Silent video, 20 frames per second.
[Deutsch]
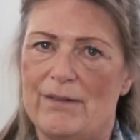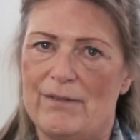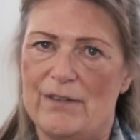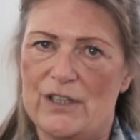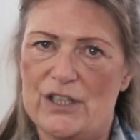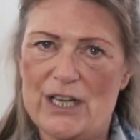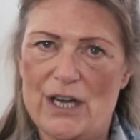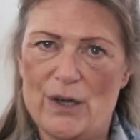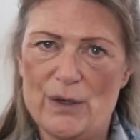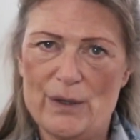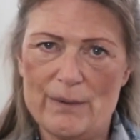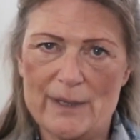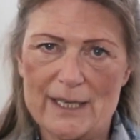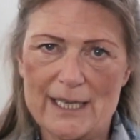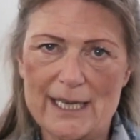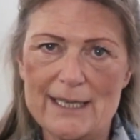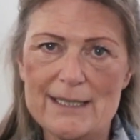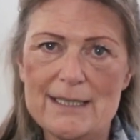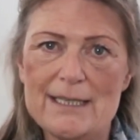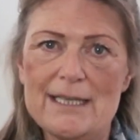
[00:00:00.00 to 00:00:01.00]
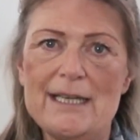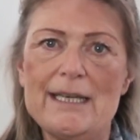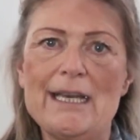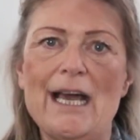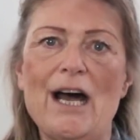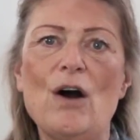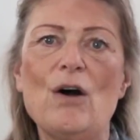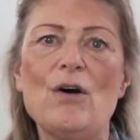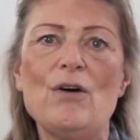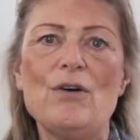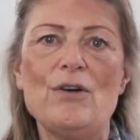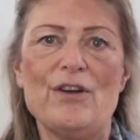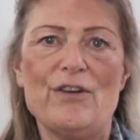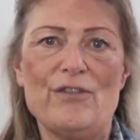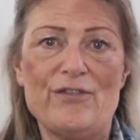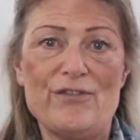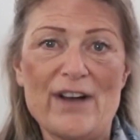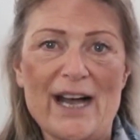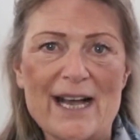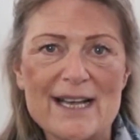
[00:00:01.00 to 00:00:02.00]
Wir schauen aber ganz genau
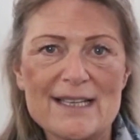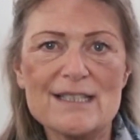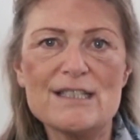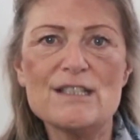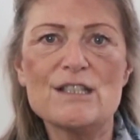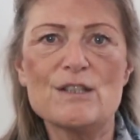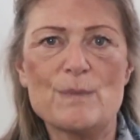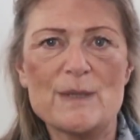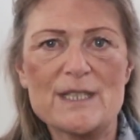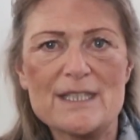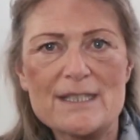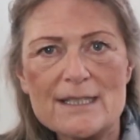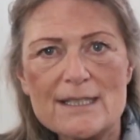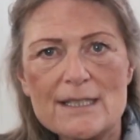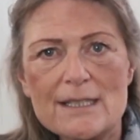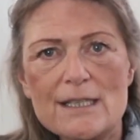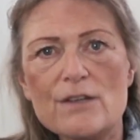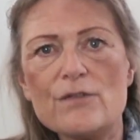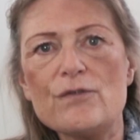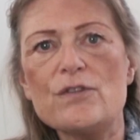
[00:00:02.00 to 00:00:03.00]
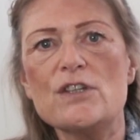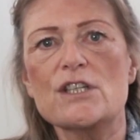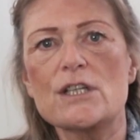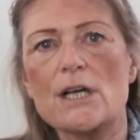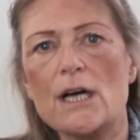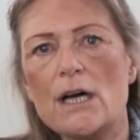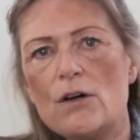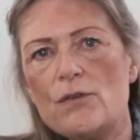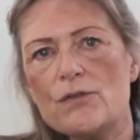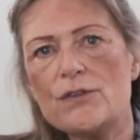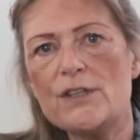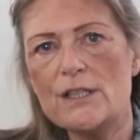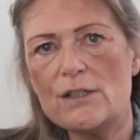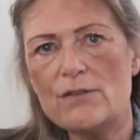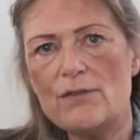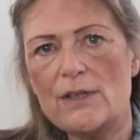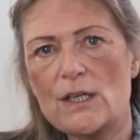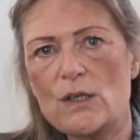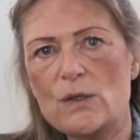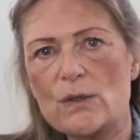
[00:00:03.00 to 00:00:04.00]
phasenspezifisch auf die
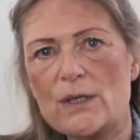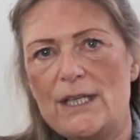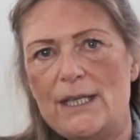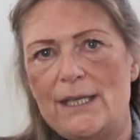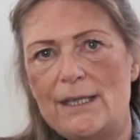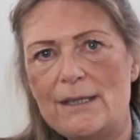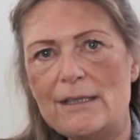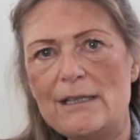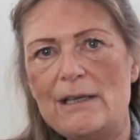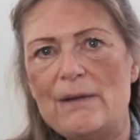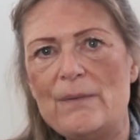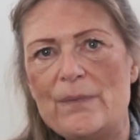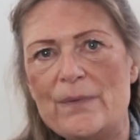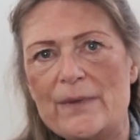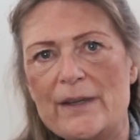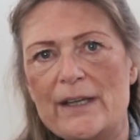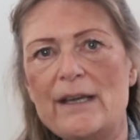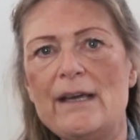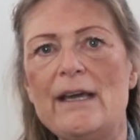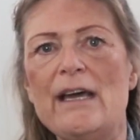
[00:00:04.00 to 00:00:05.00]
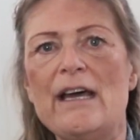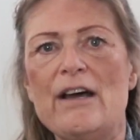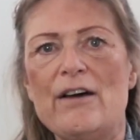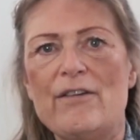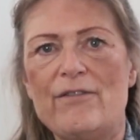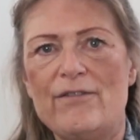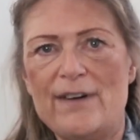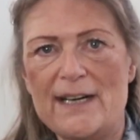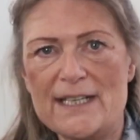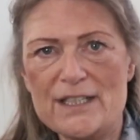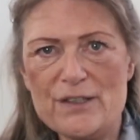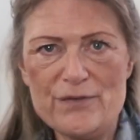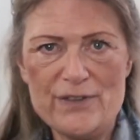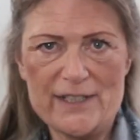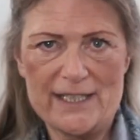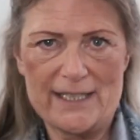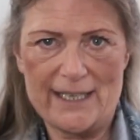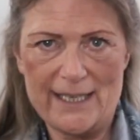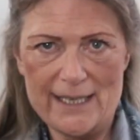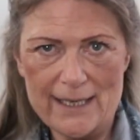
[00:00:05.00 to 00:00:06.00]
Entwicklung hin. Was
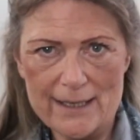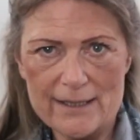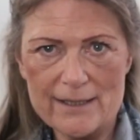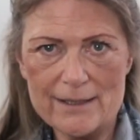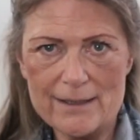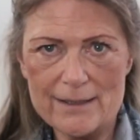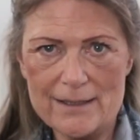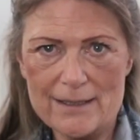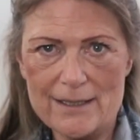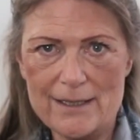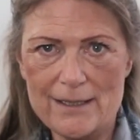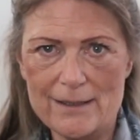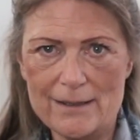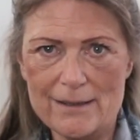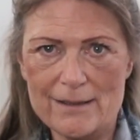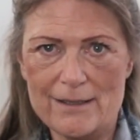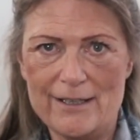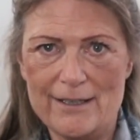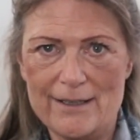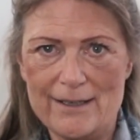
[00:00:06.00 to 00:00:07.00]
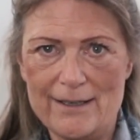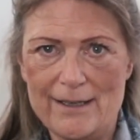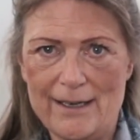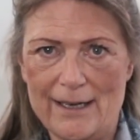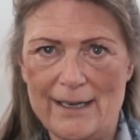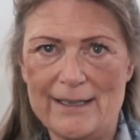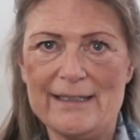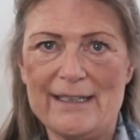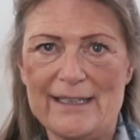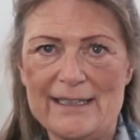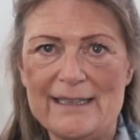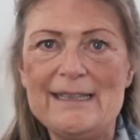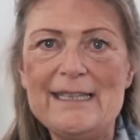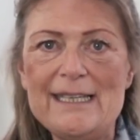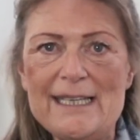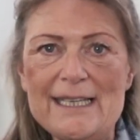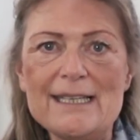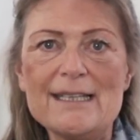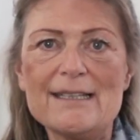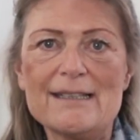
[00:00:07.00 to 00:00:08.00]
verträgt das Kind an
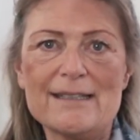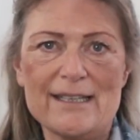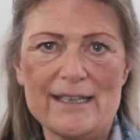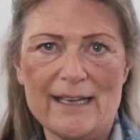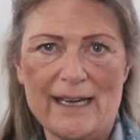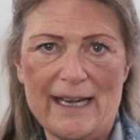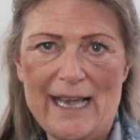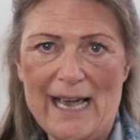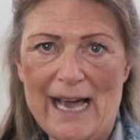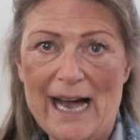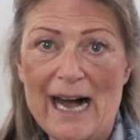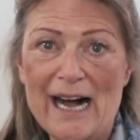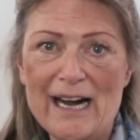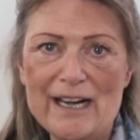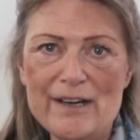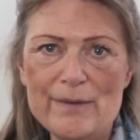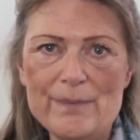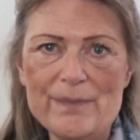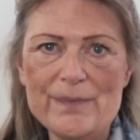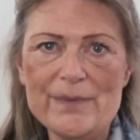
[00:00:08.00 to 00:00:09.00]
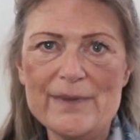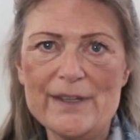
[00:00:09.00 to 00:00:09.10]
nicht realem?